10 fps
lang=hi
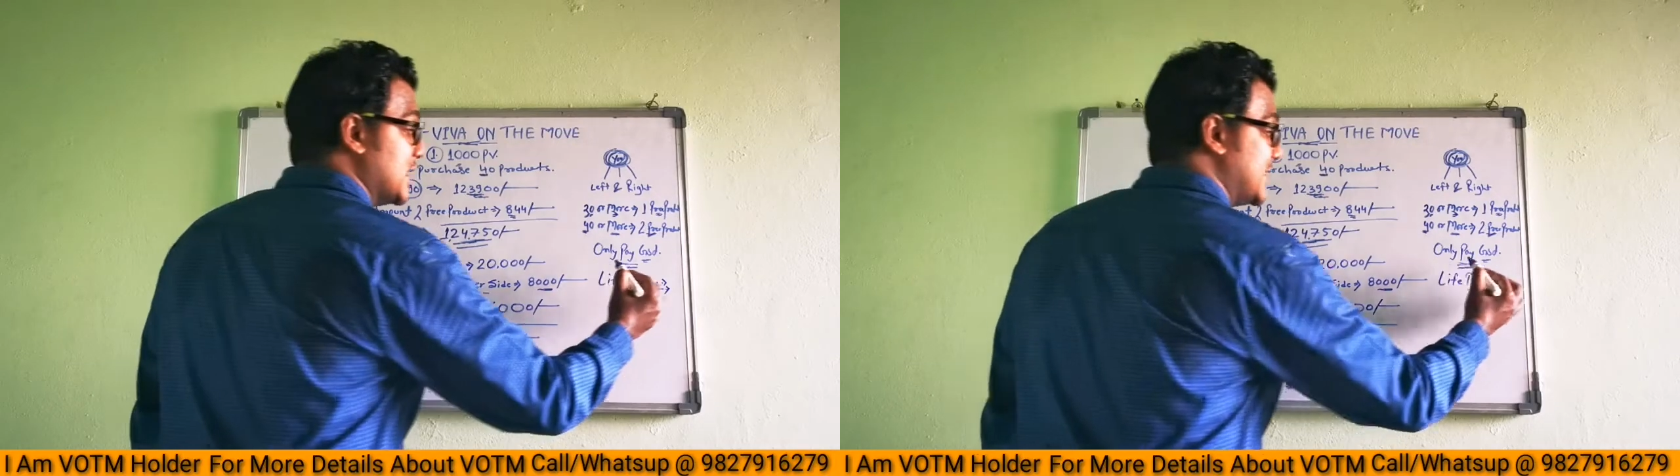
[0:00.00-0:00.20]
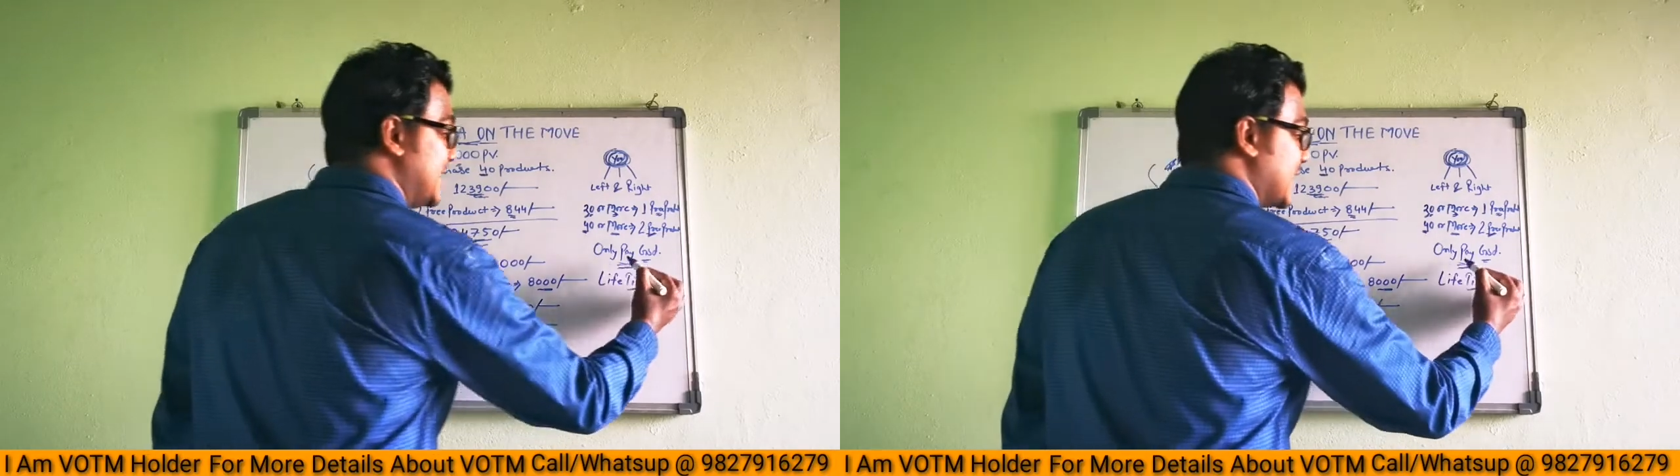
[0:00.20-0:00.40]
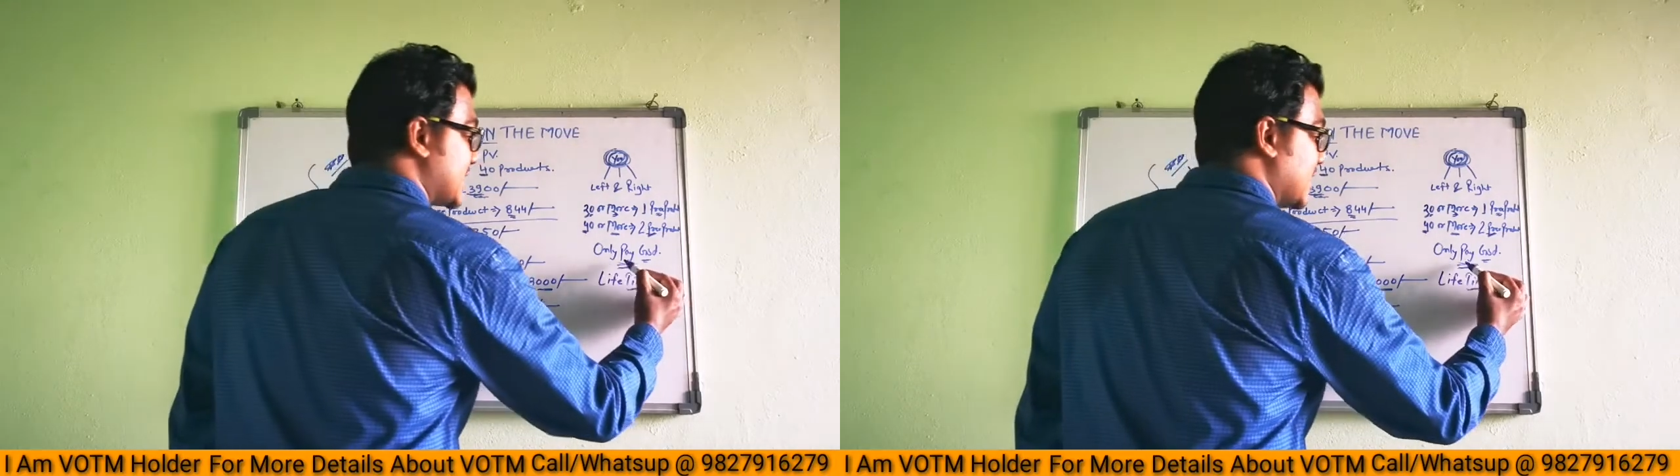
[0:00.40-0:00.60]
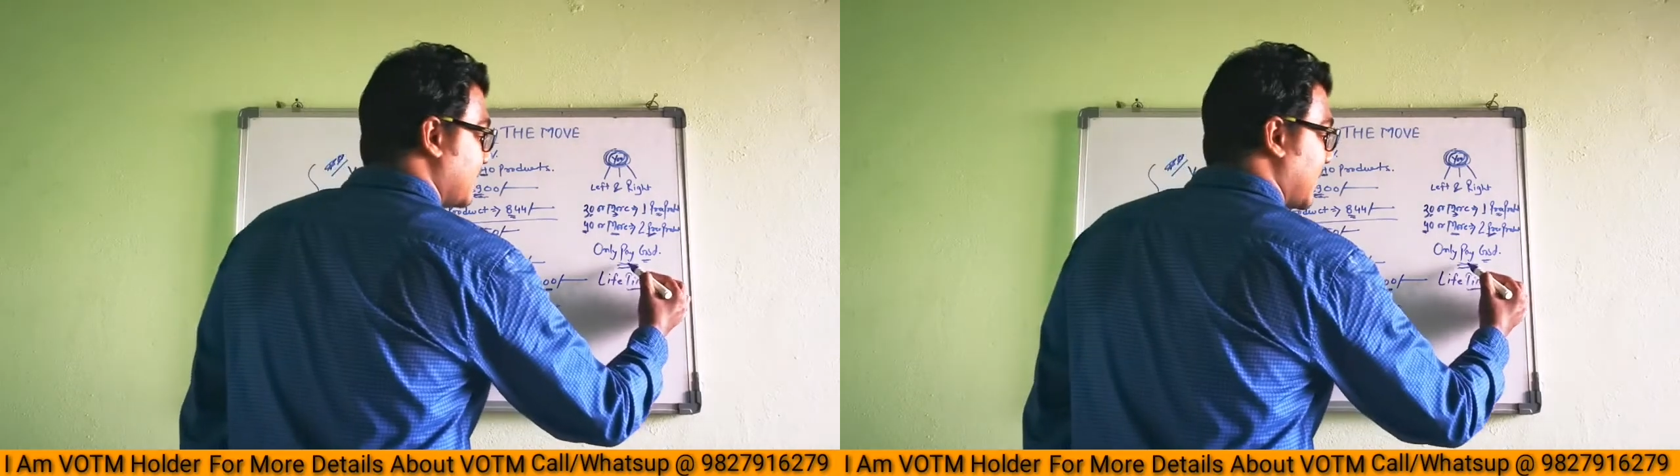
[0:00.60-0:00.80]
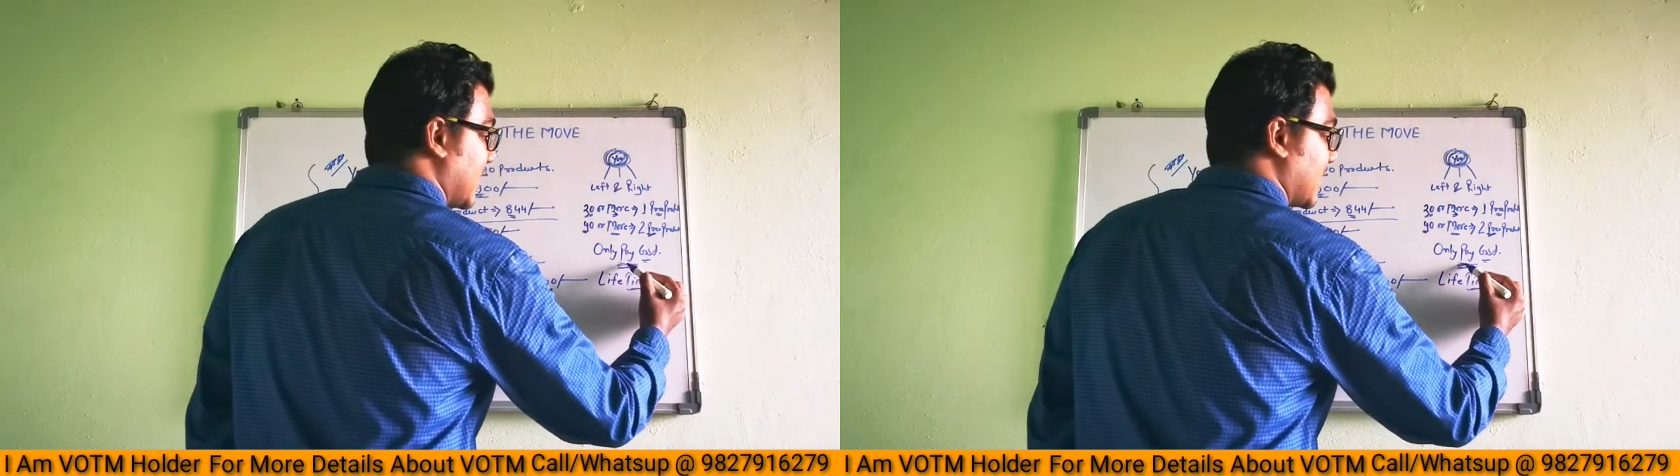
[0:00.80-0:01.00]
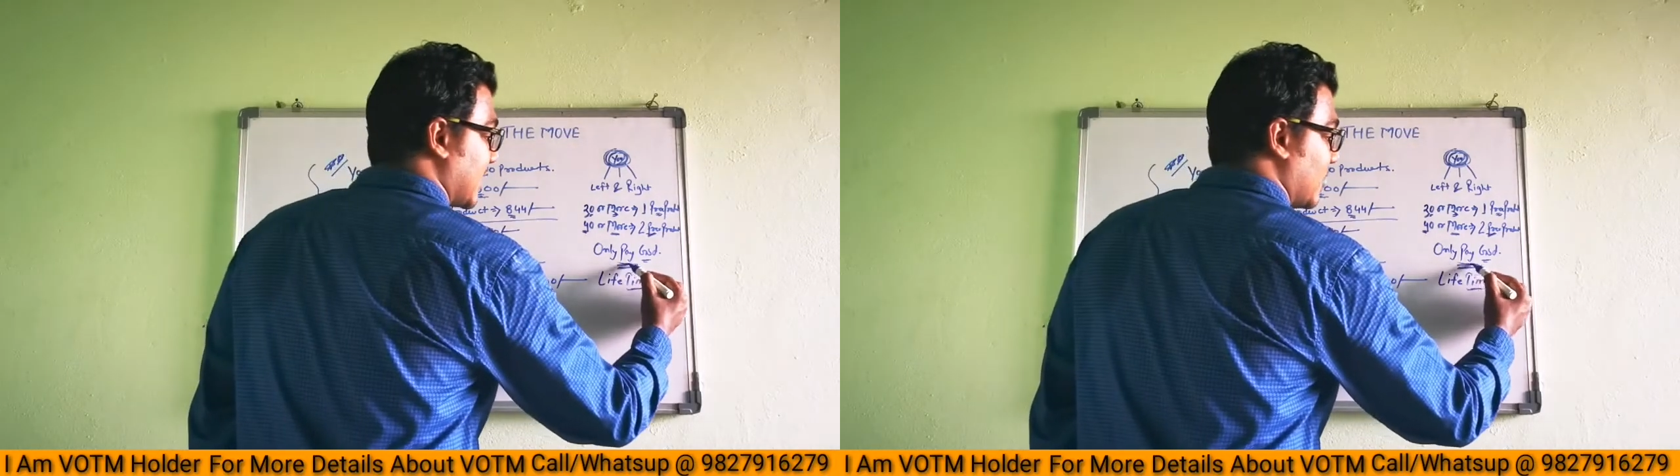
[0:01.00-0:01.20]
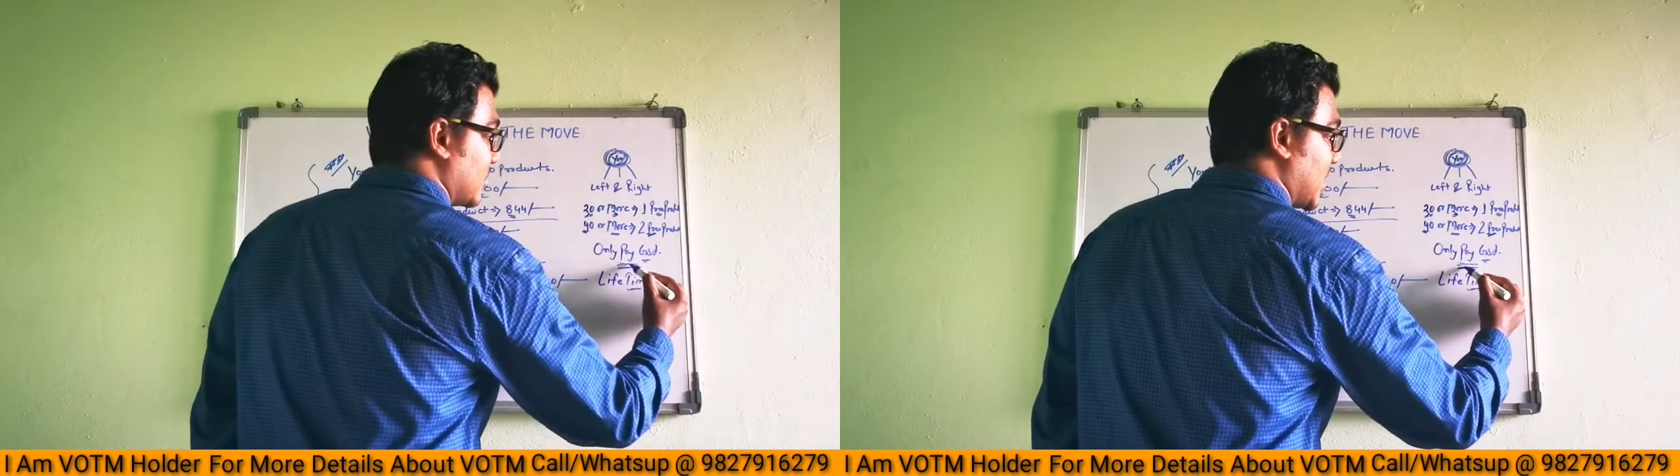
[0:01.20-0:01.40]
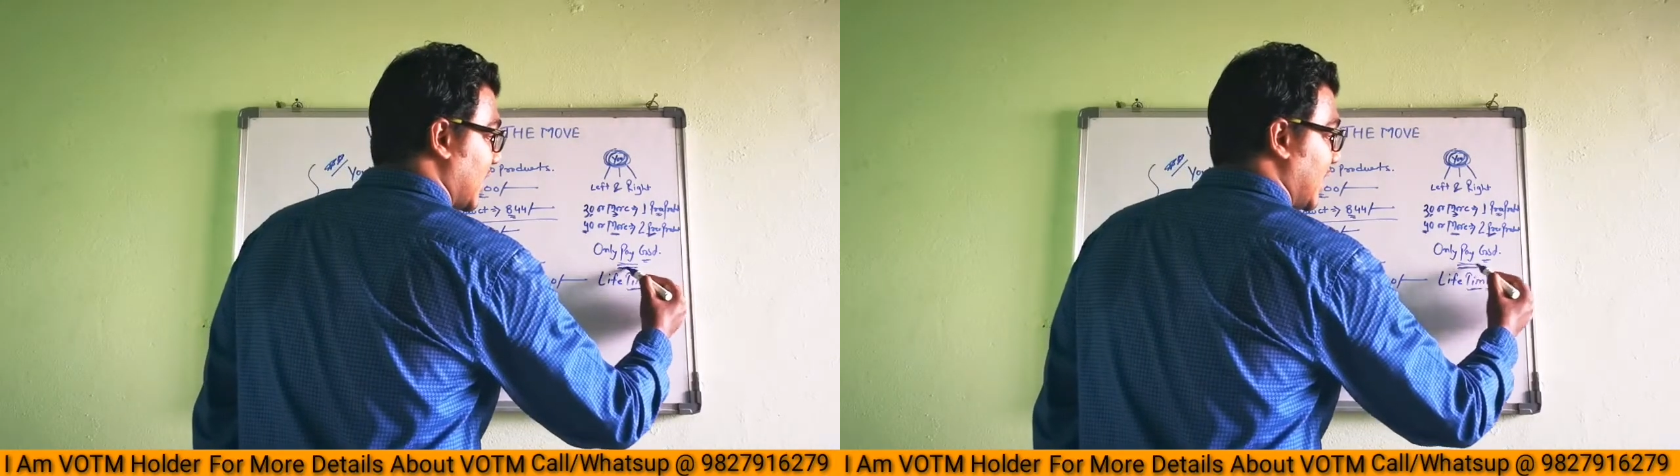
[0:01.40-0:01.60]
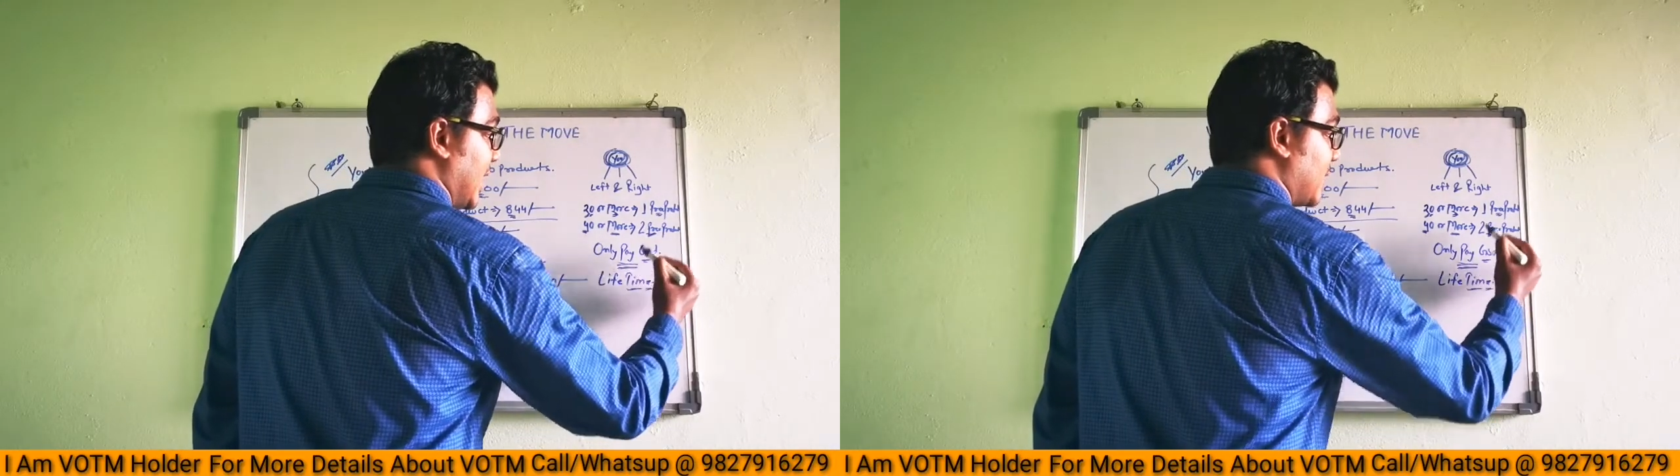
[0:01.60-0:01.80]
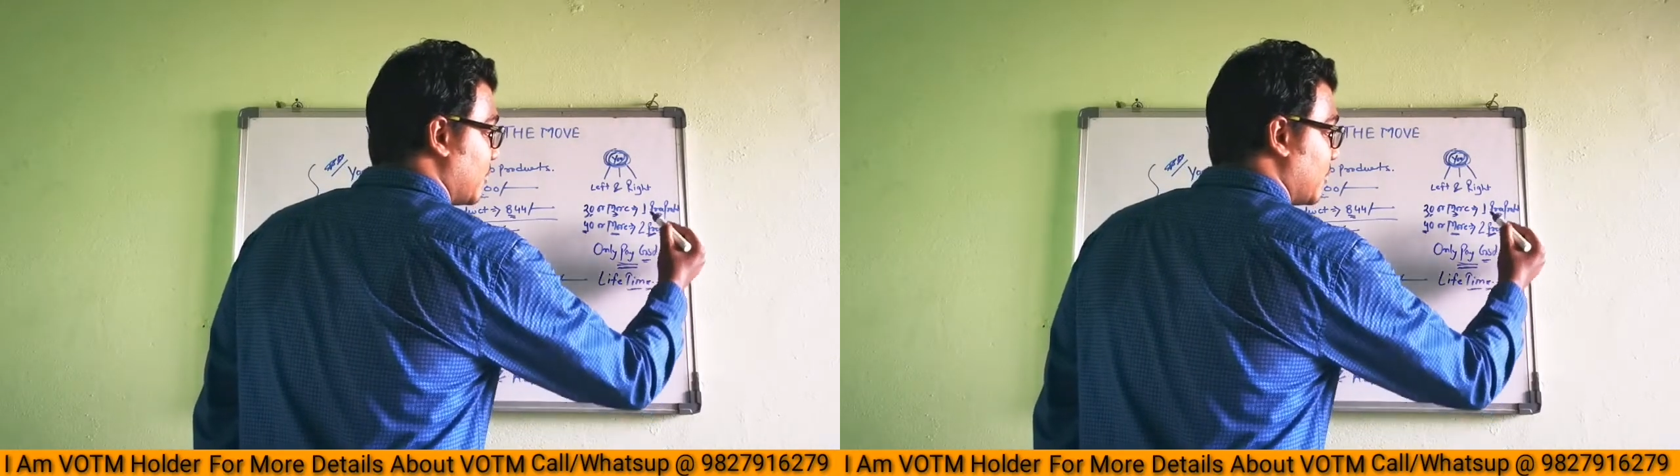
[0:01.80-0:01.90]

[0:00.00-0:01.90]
जीएसटी पे करना होता है एक